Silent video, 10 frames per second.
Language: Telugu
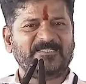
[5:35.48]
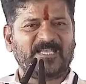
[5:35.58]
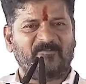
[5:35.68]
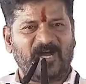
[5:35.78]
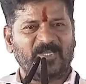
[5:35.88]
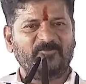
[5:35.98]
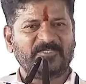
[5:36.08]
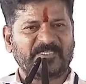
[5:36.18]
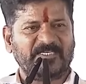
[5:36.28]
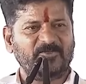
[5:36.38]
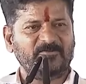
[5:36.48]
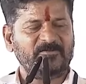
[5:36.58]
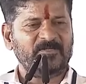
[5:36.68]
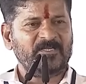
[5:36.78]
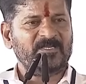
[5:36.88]
అని సవాలు విసిరిండు
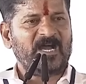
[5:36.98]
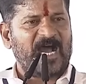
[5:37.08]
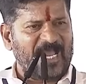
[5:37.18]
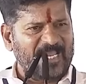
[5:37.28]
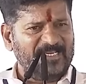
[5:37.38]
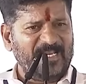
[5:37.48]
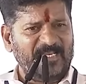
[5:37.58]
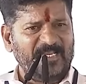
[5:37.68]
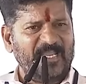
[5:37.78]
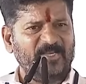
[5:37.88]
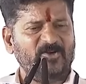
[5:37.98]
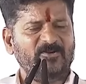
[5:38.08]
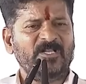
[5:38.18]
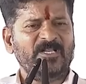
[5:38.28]
ఆయనలోనే నేను